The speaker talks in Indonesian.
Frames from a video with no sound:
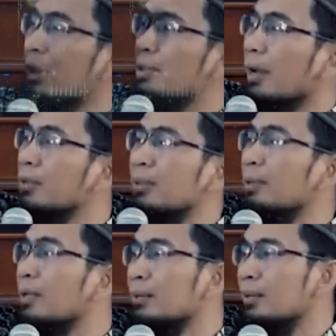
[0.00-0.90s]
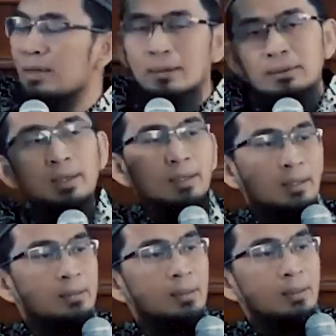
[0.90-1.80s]
teriakan teman anda saat di
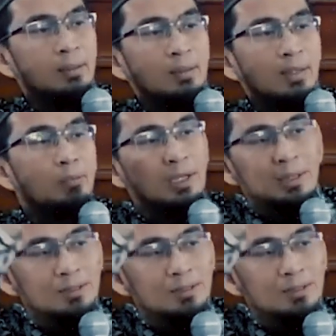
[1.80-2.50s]
akhirat? Kemudian